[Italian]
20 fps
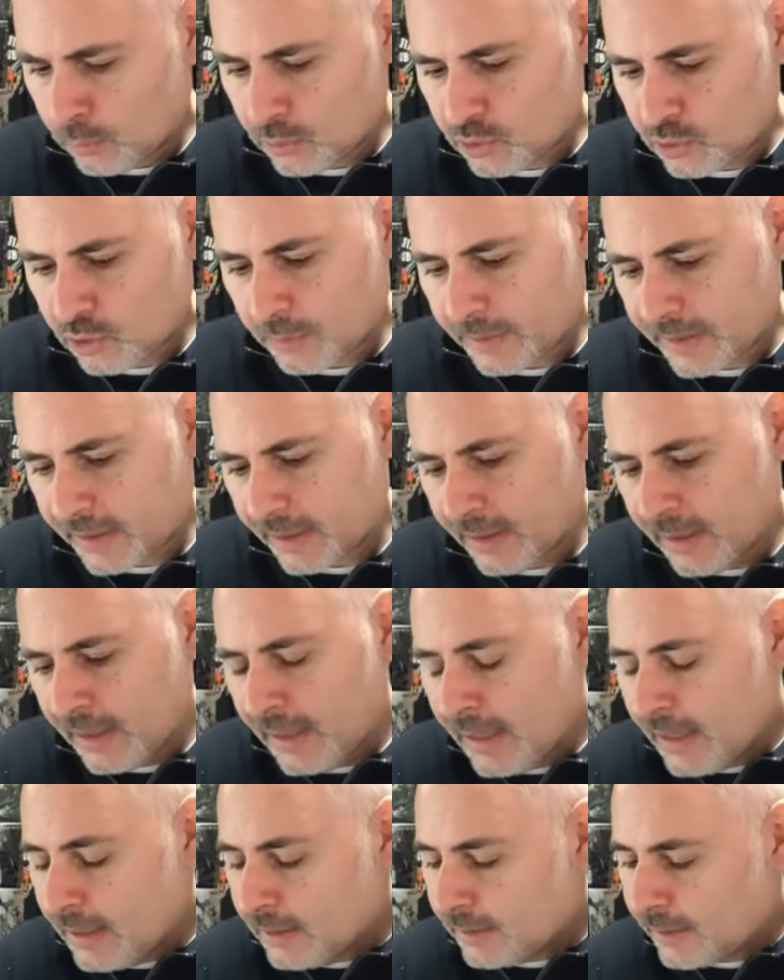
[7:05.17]
lo so perché
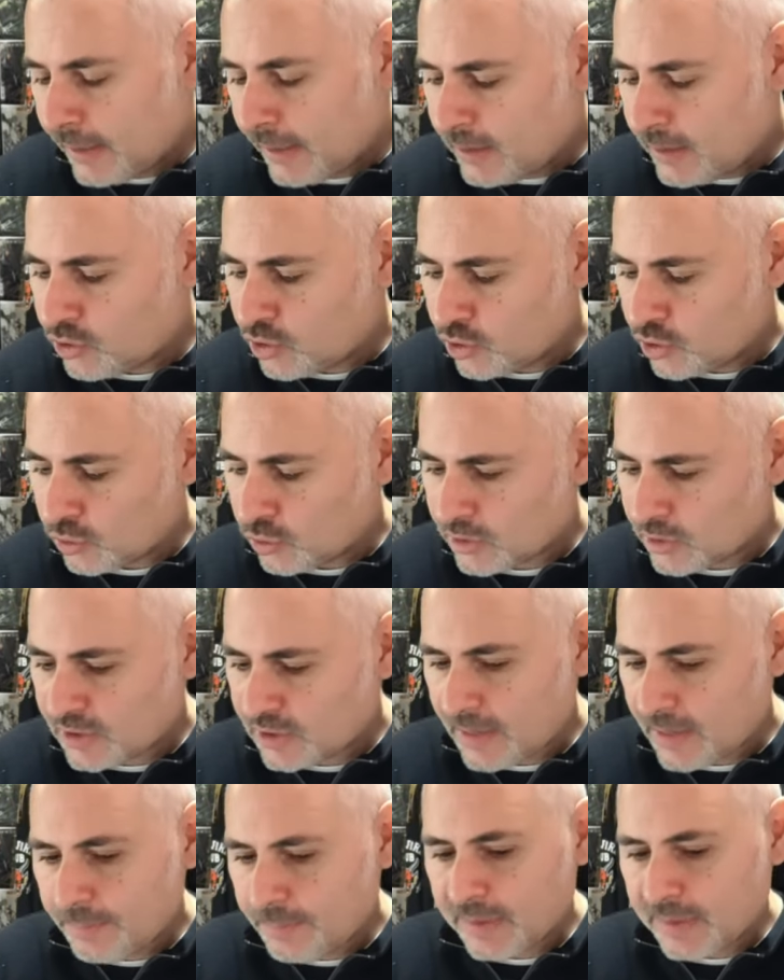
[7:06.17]
13 ci ho
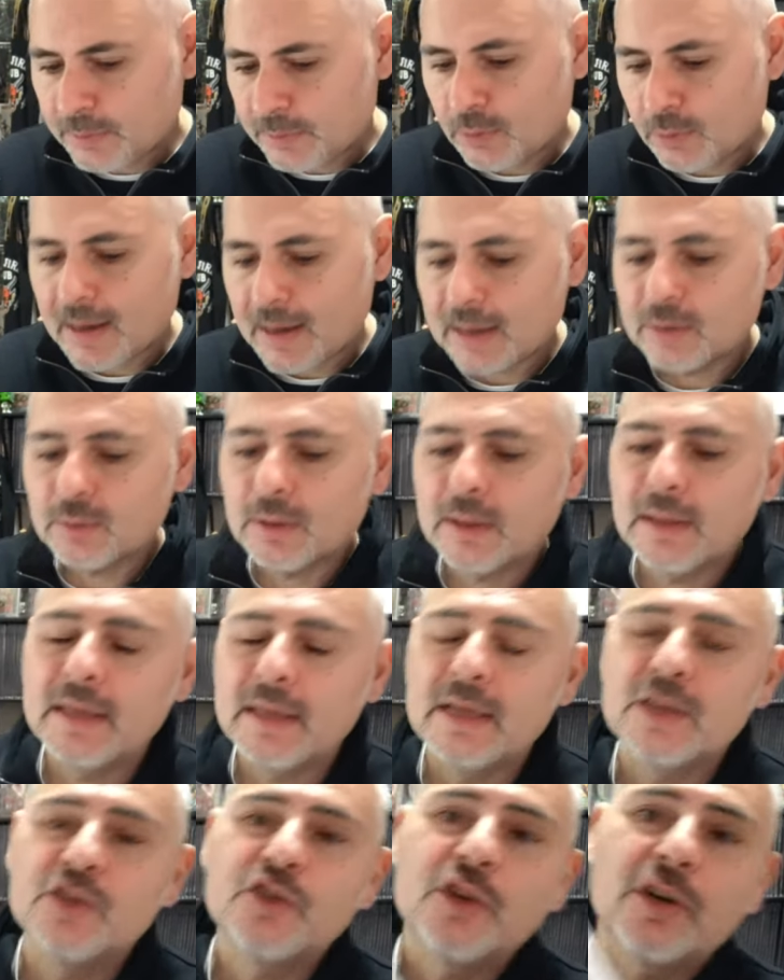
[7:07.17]
sempre provato a
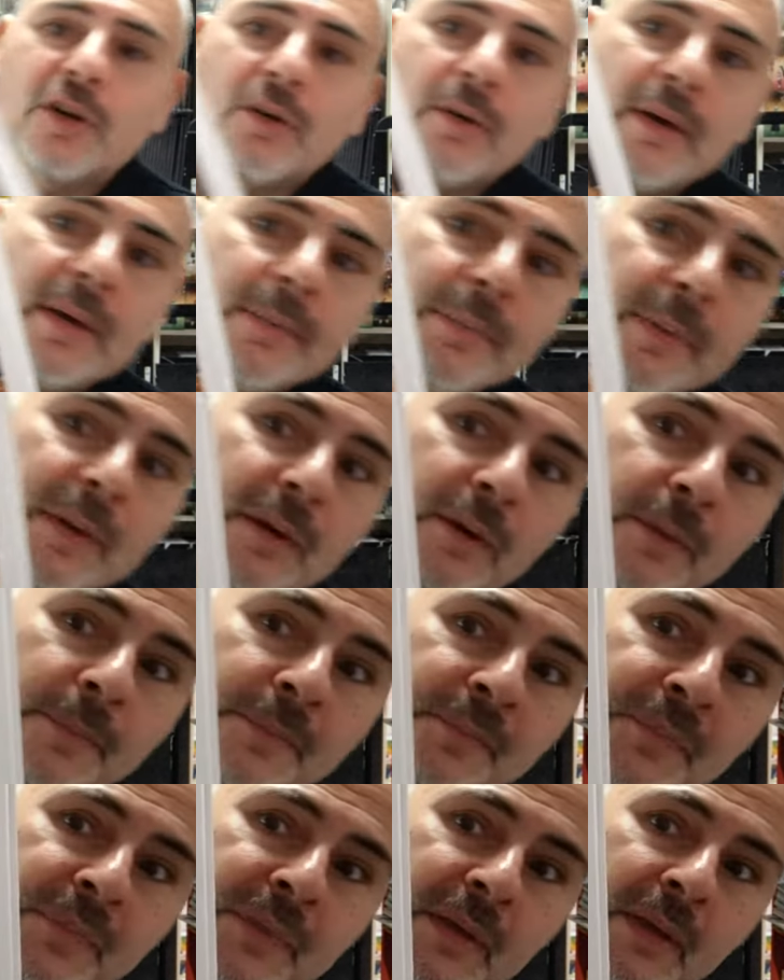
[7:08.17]
leggerlo, eh,
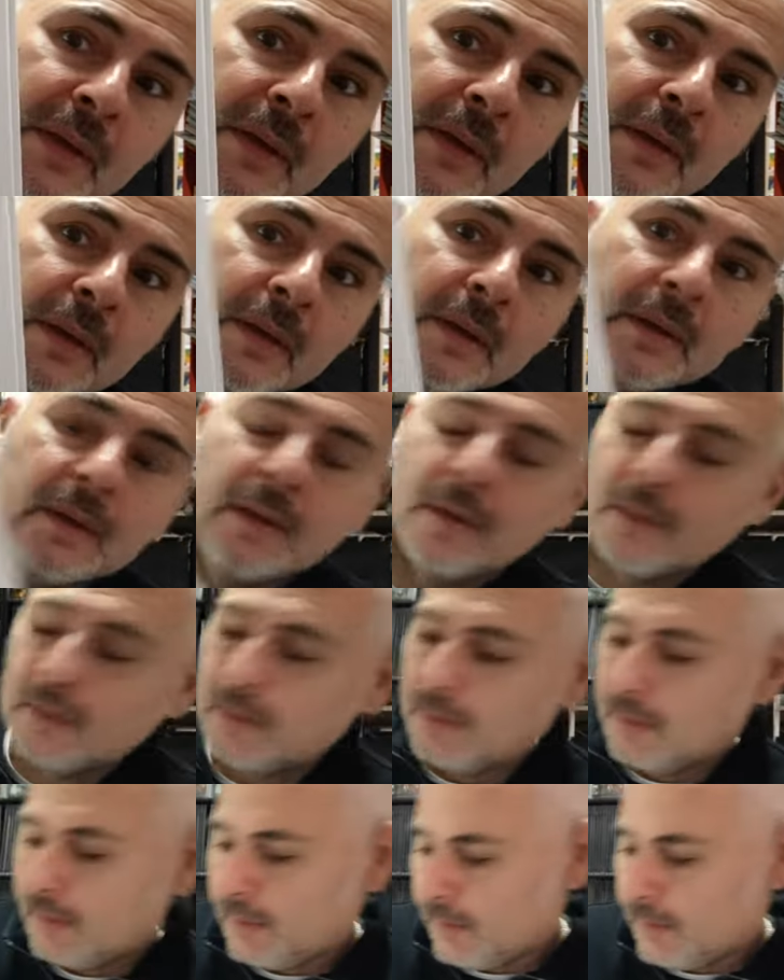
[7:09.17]
però
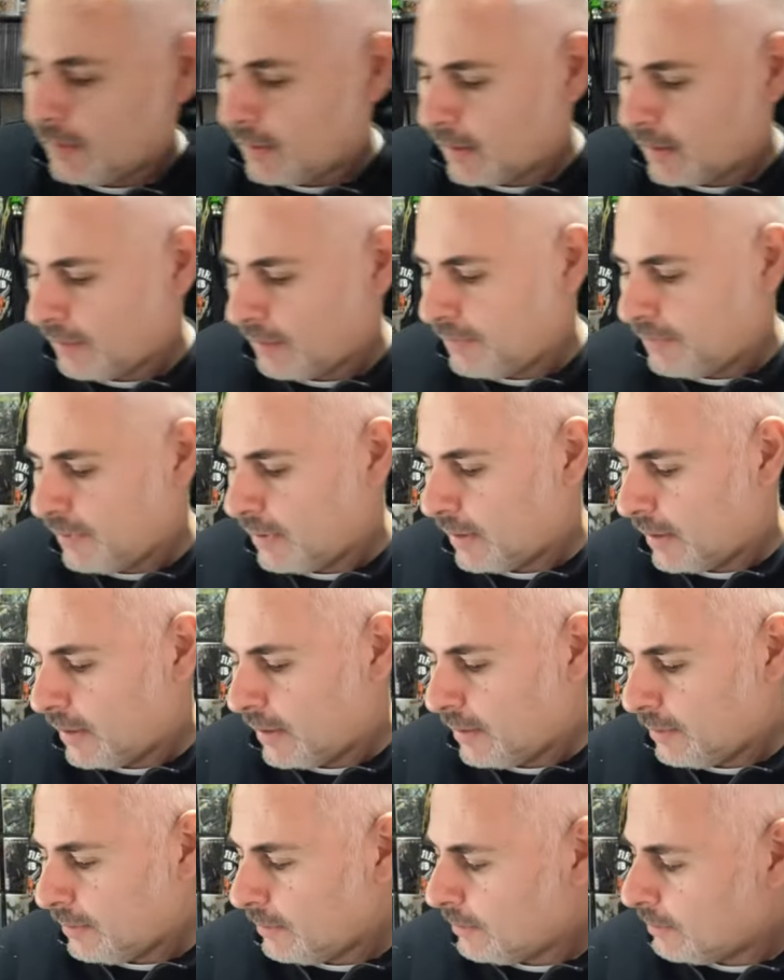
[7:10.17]
alla
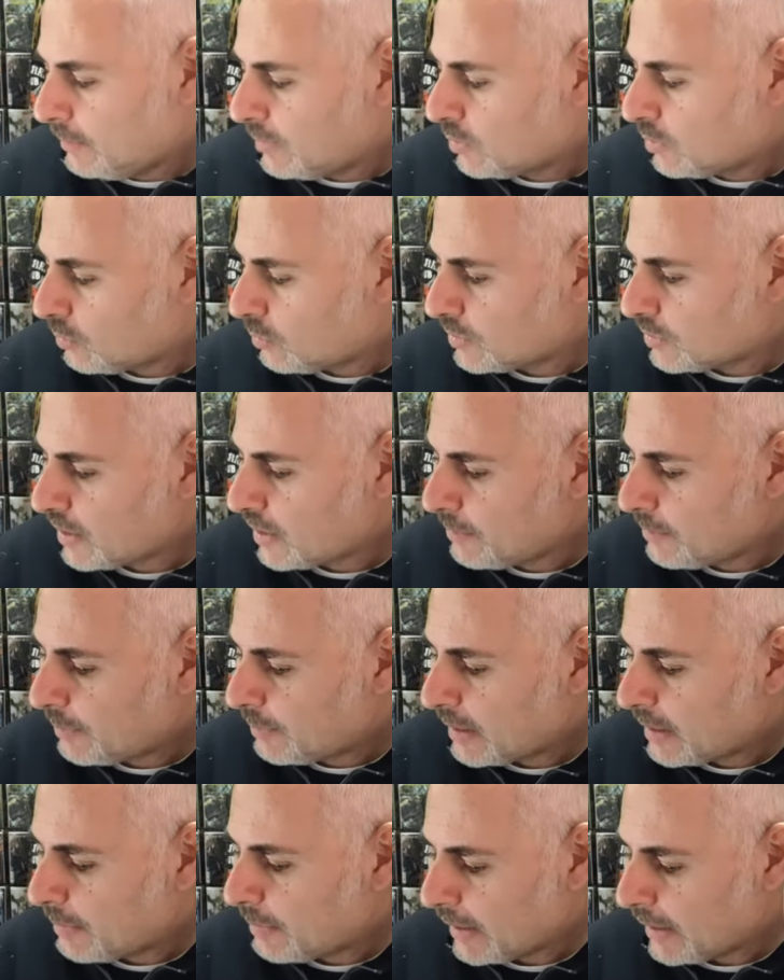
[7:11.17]
fine mi sono
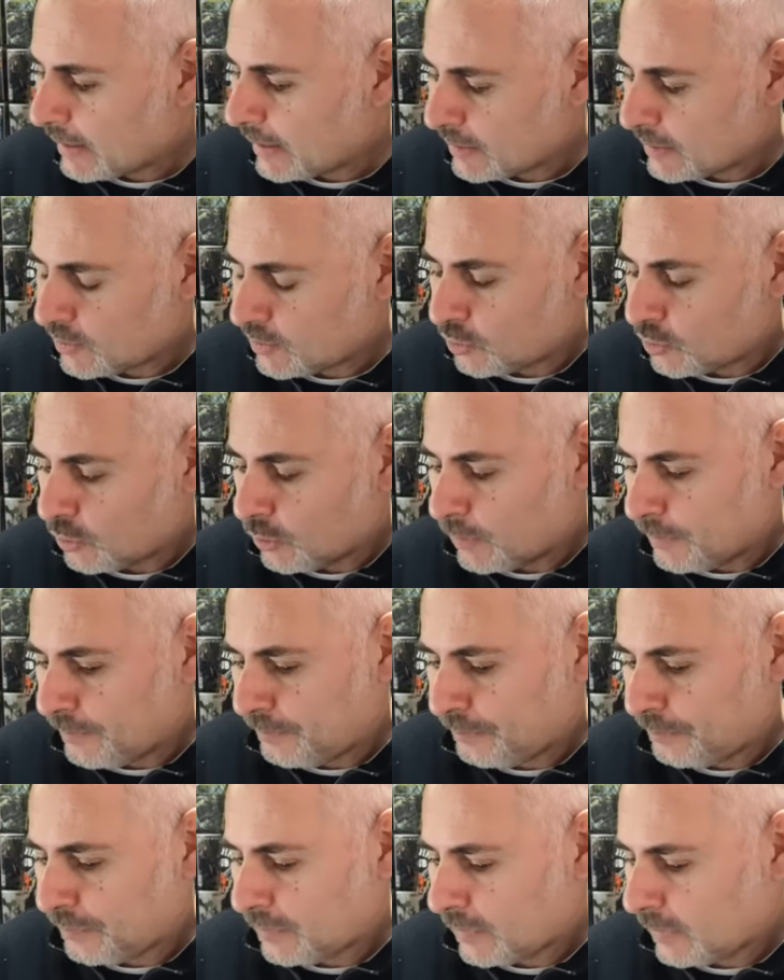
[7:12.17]
sempre perso.